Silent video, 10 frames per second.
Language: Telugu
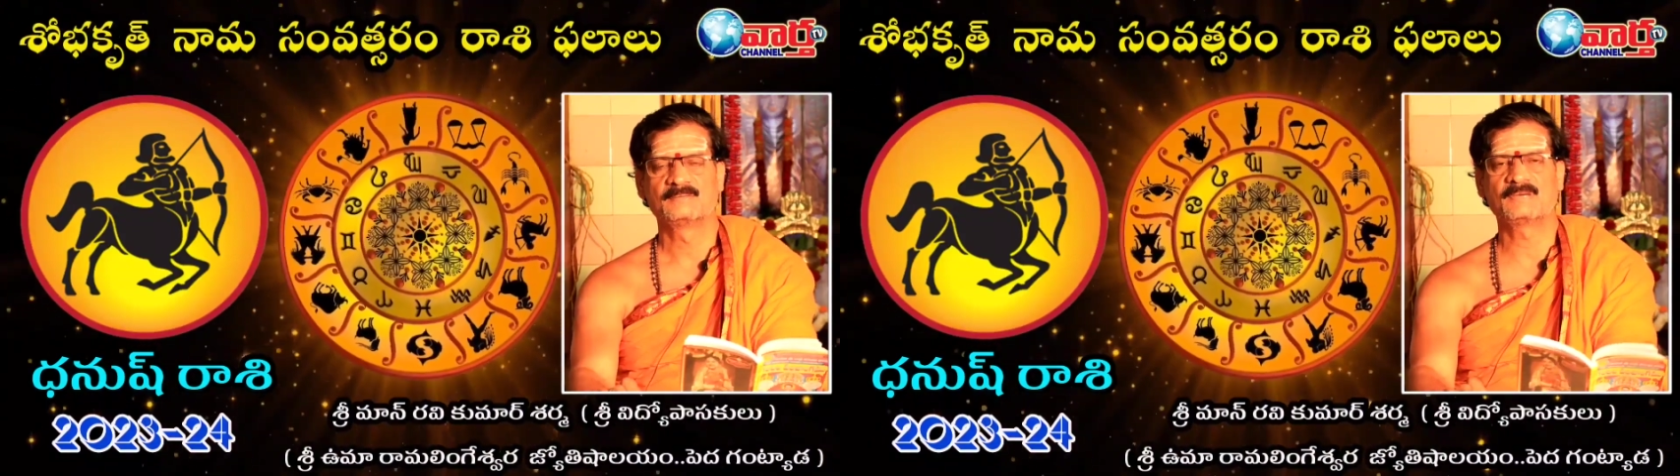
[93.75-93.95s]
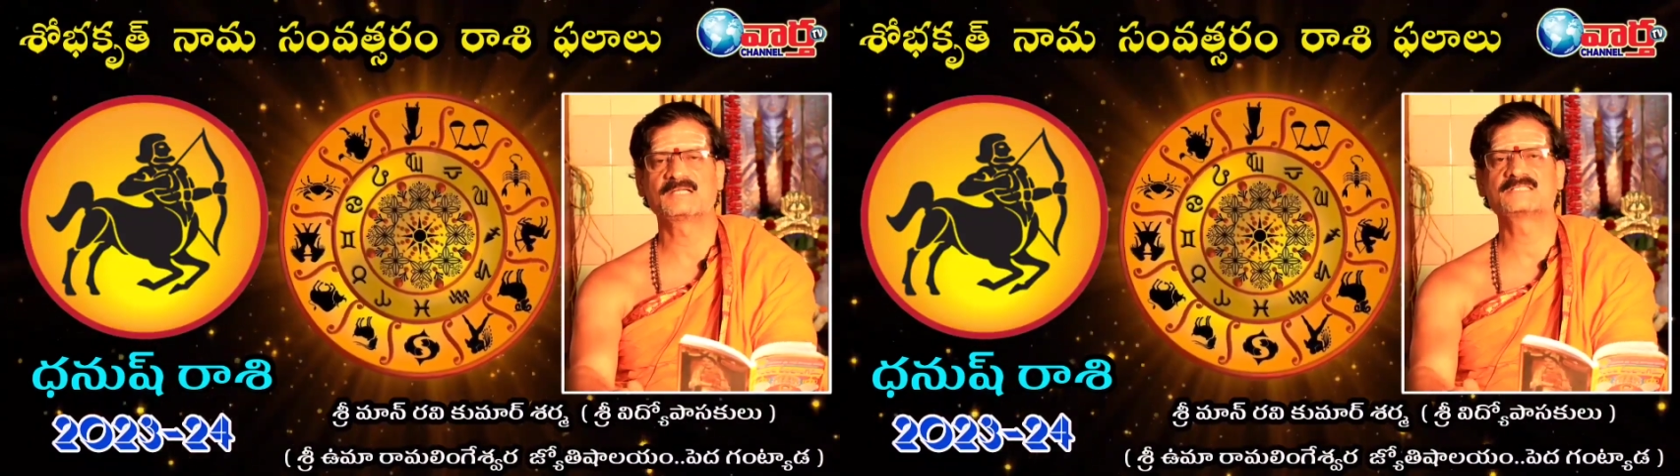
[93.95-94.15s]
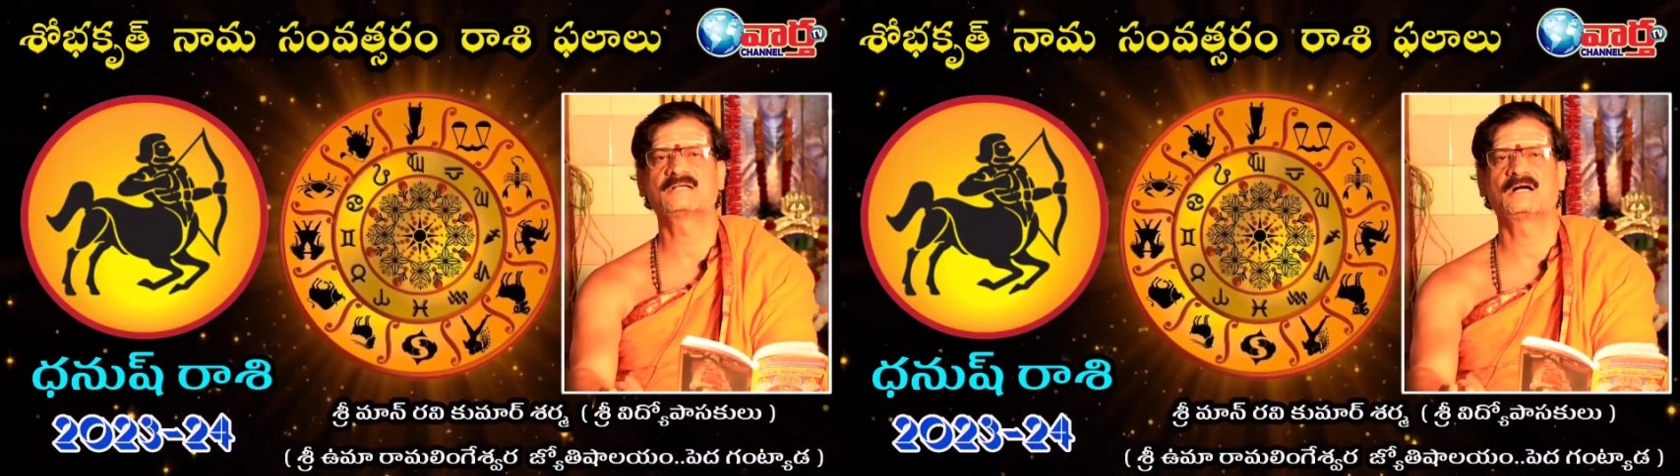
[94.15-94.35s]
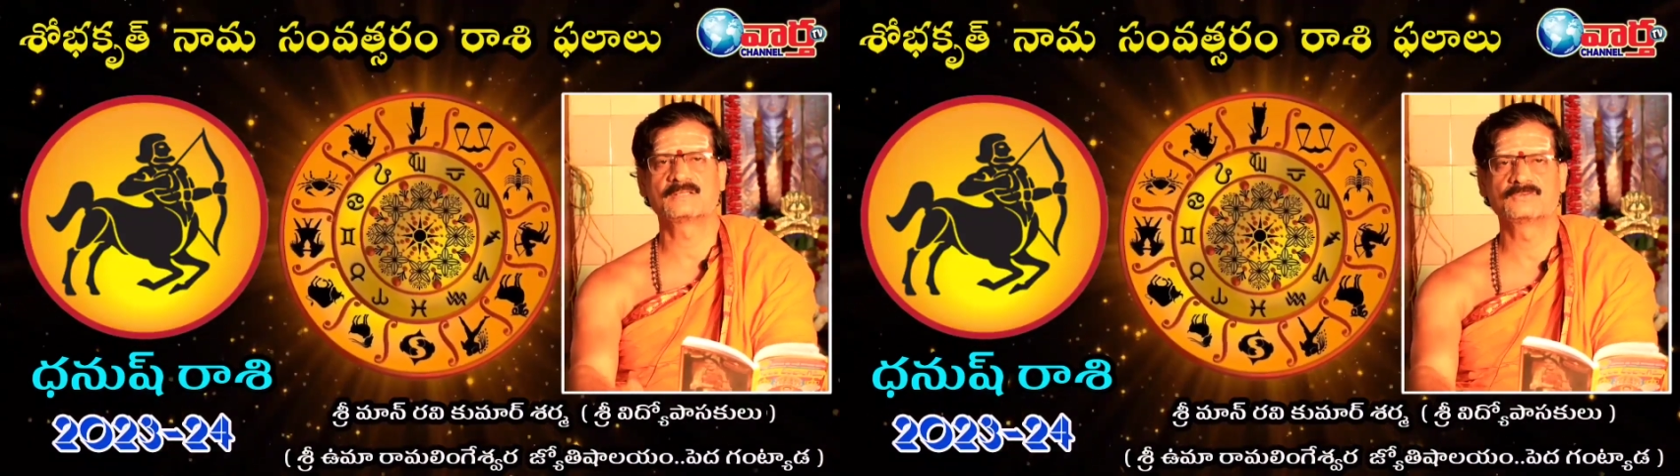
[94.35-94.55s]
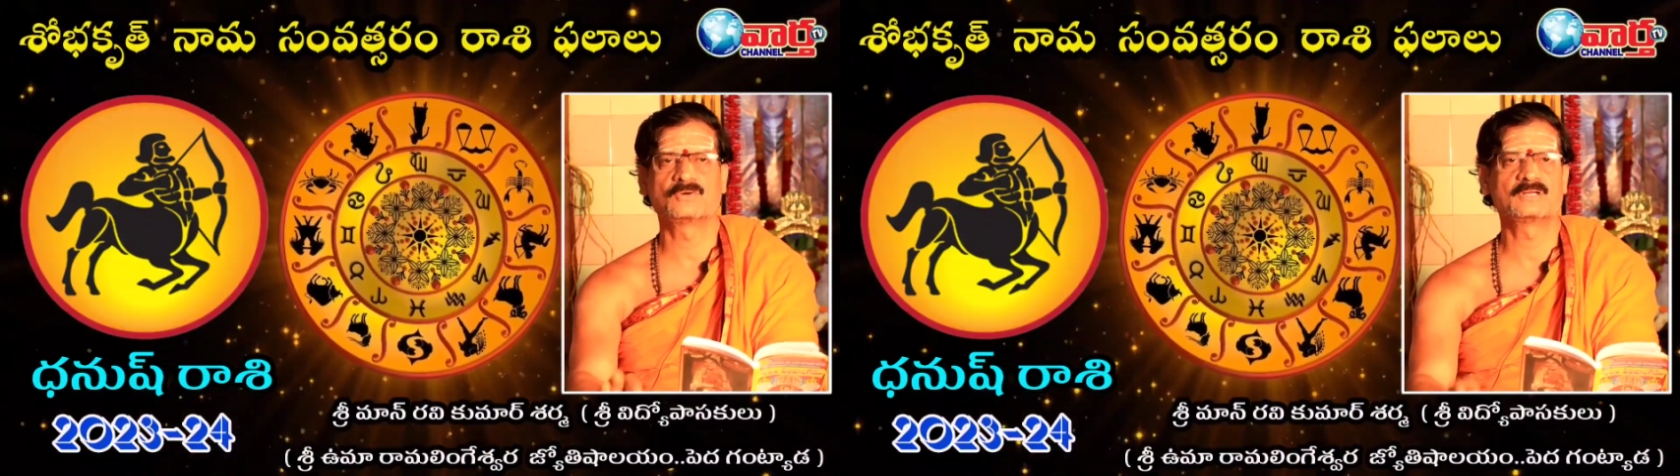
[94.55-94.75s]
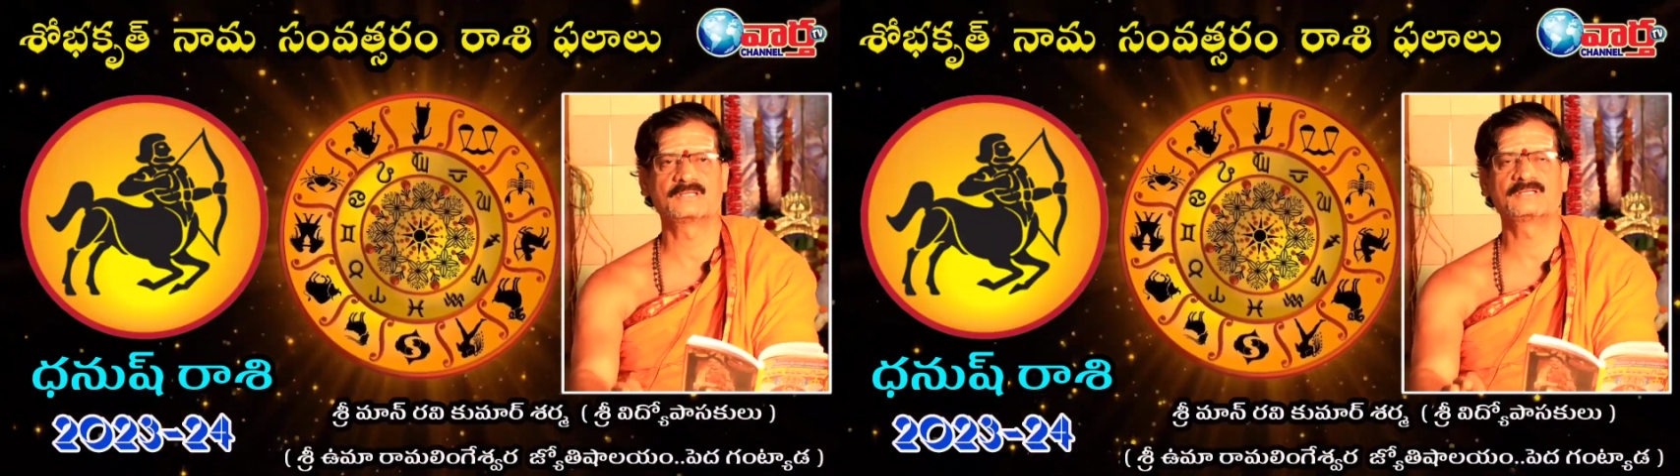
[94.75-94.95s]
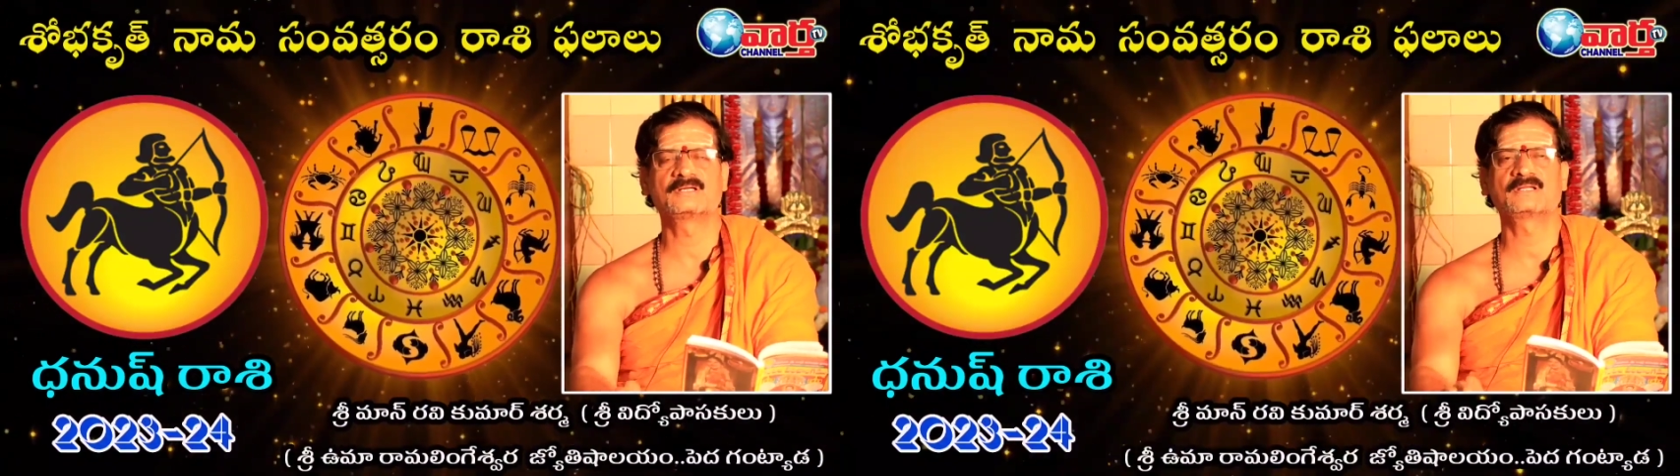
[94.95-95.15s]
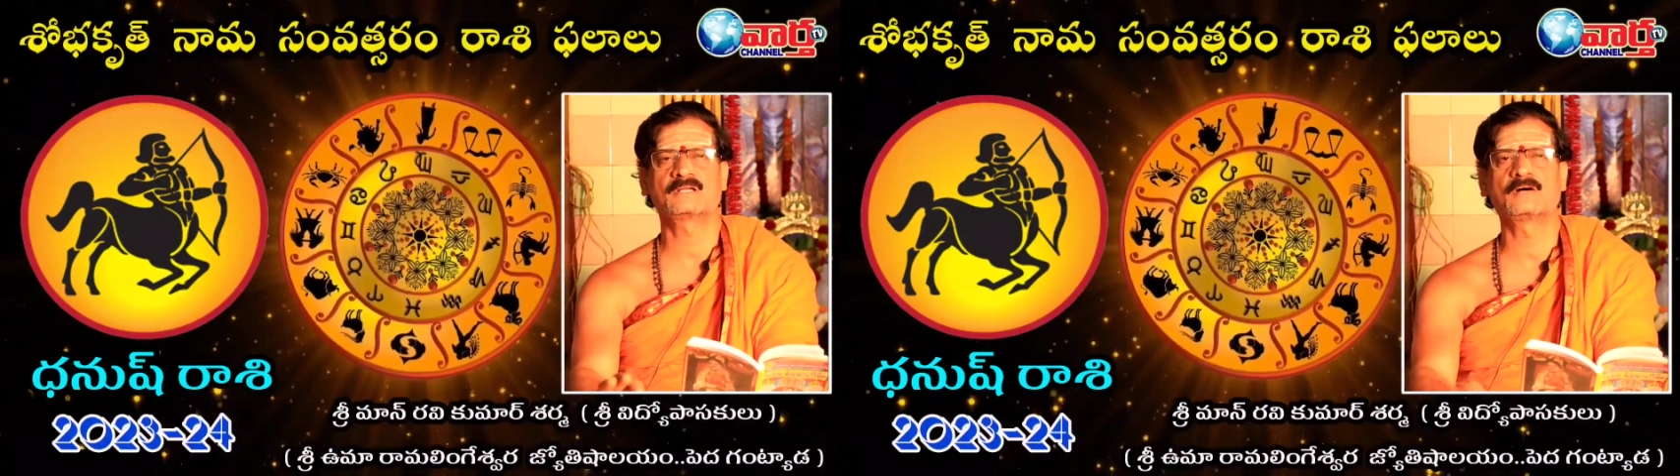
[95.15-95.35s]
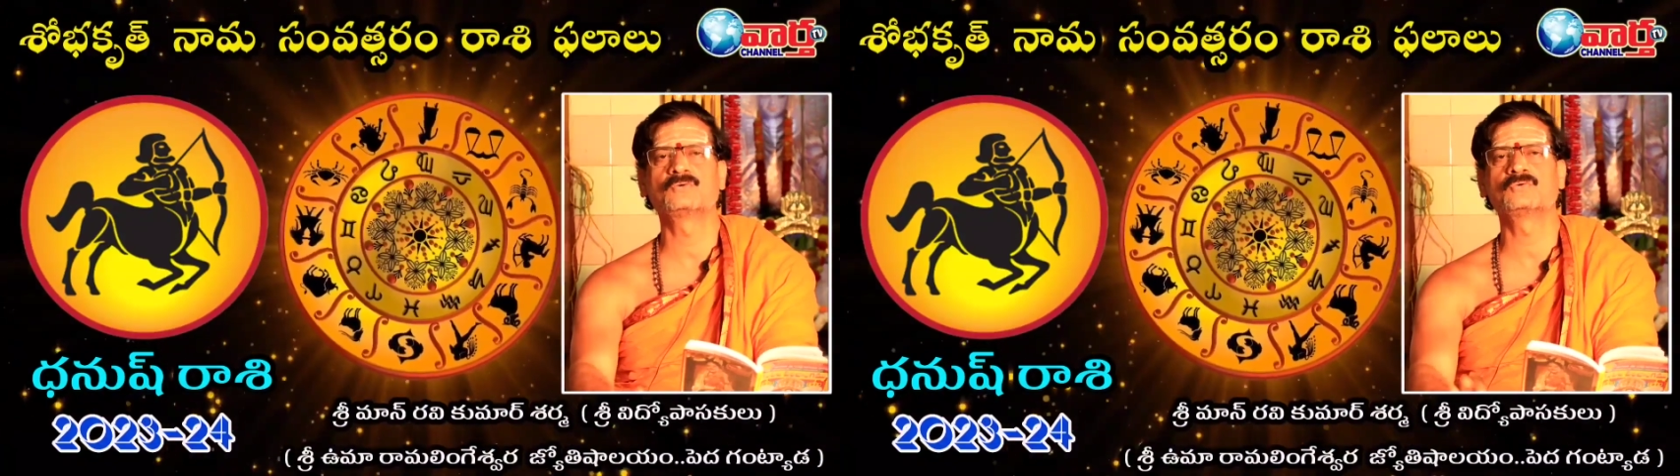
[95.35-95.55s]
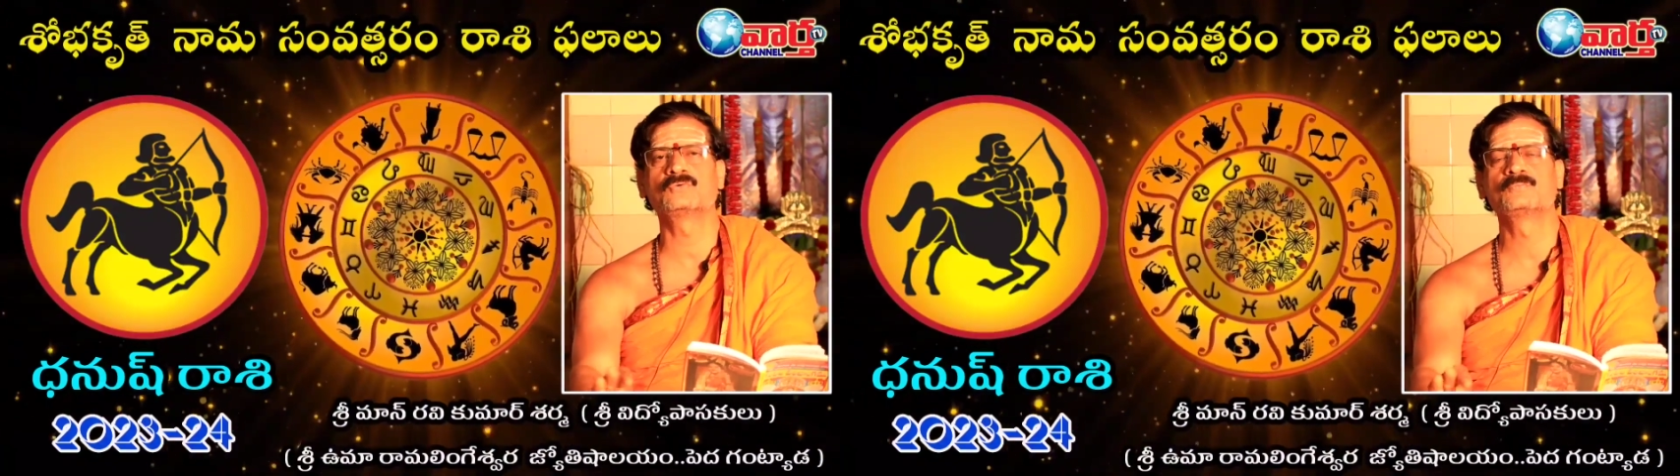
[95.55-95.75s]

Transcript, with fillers: మానసిక ఆందోళన ఎందుకంటే రాహు